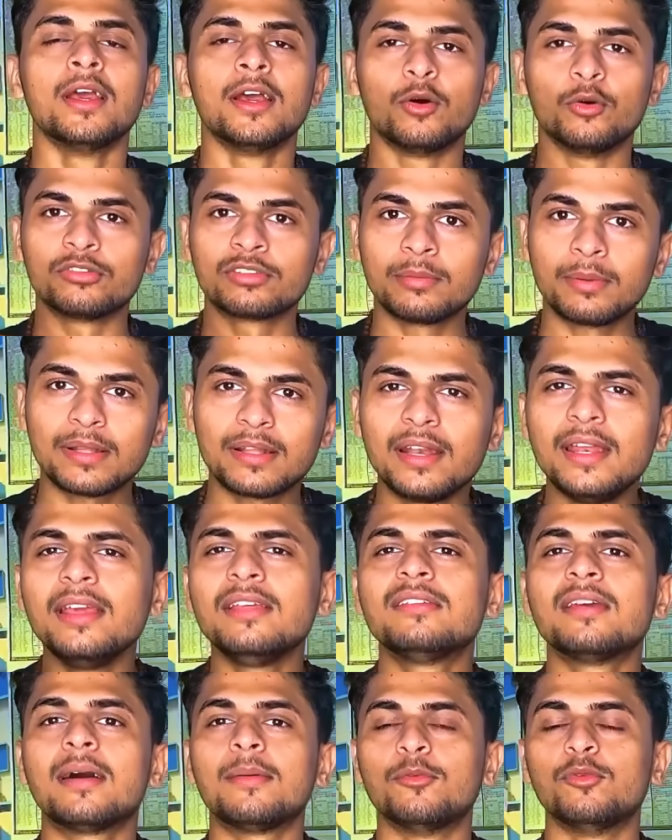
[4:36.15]
उसके बाद री
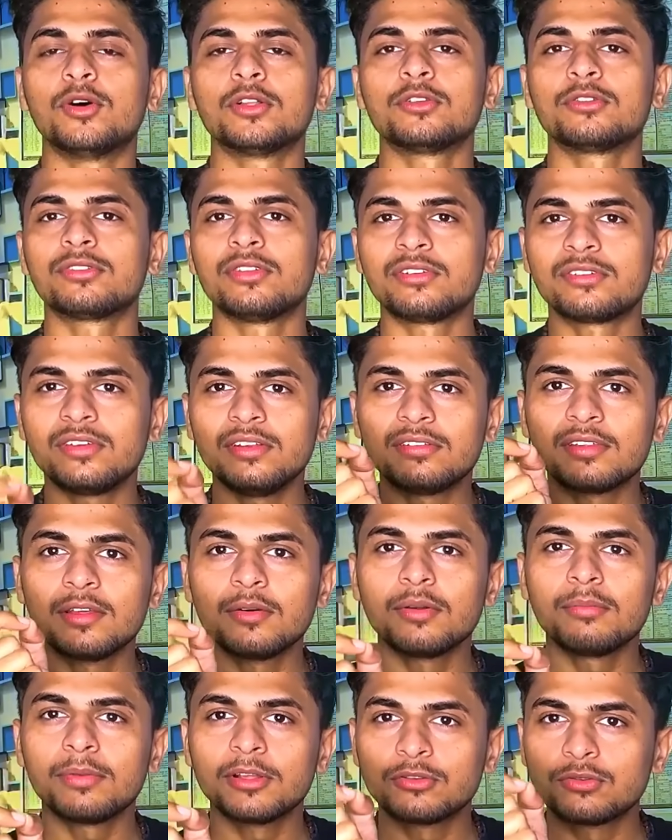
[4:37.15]
एग्जाम हुआ तो
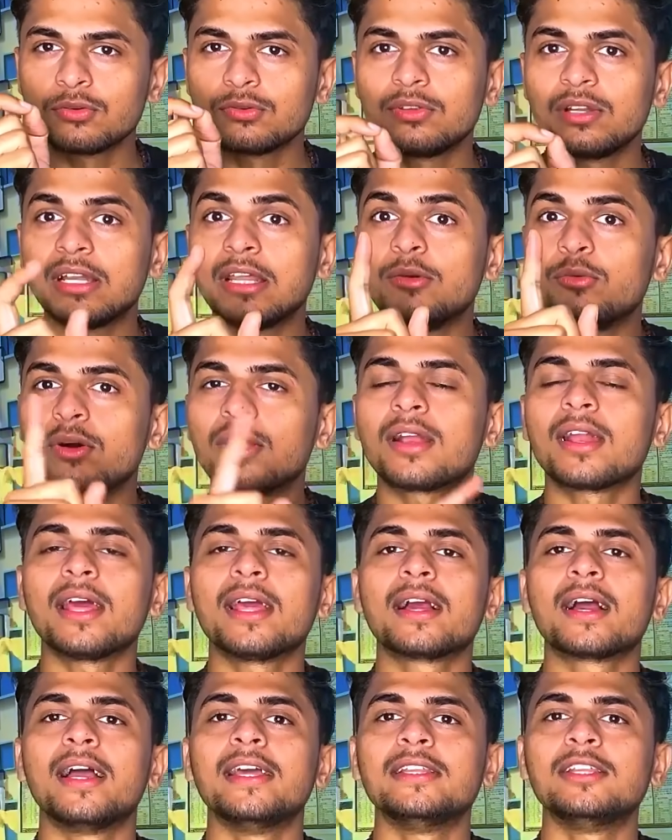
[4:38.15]
67 बच्चों जिनकी वन
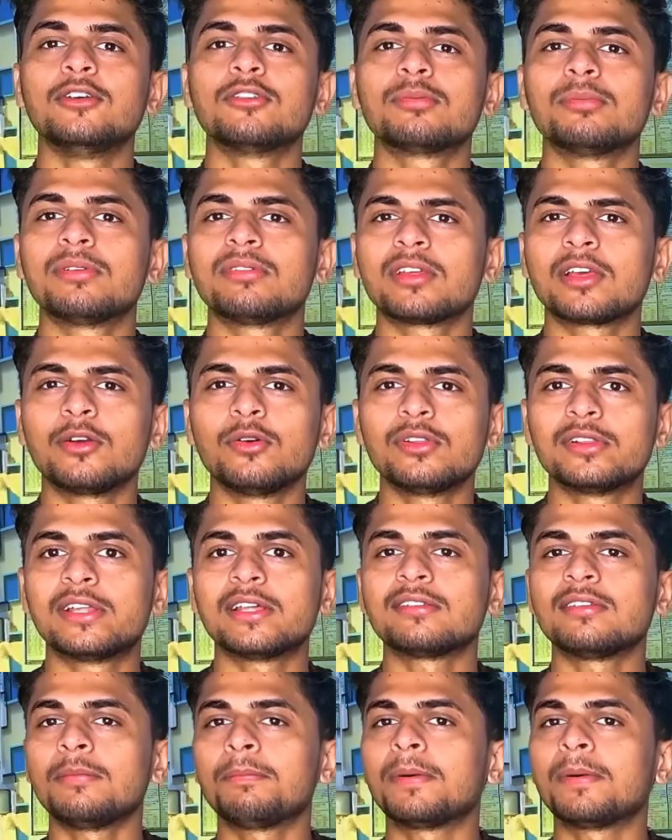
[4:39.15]
रैंक आई थी उसमें से केवल 10 से